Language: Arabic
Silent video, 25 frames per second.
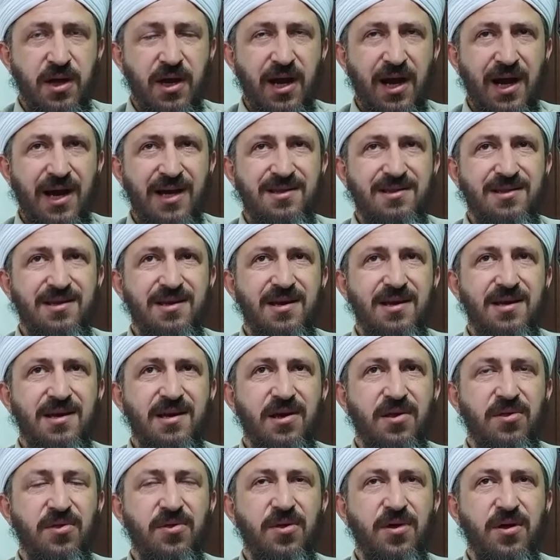حتى
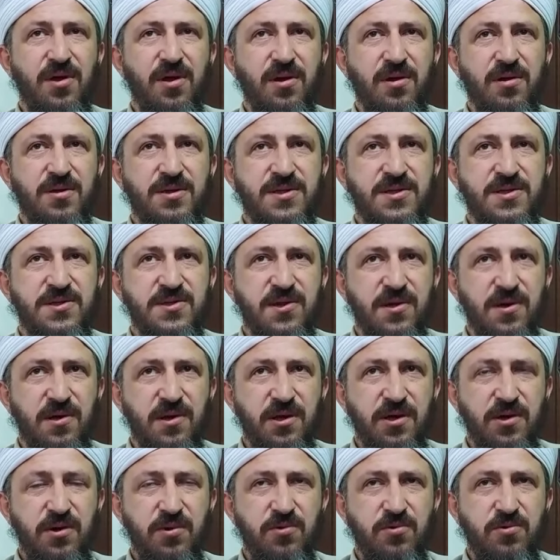يظهر
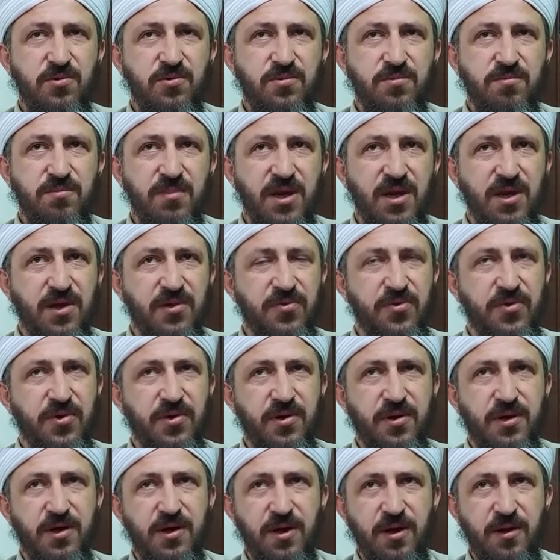الصالح من
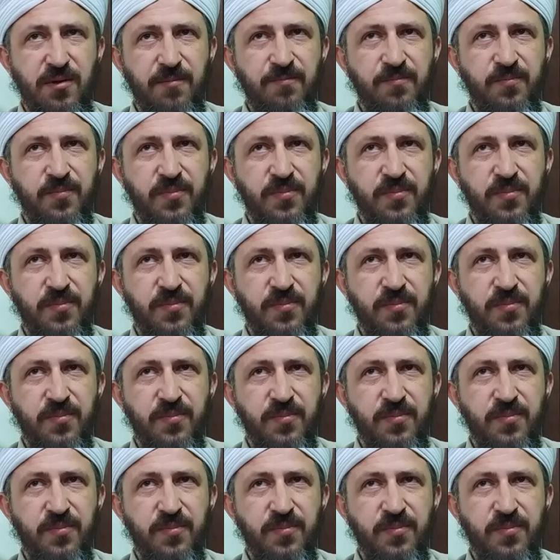الطالح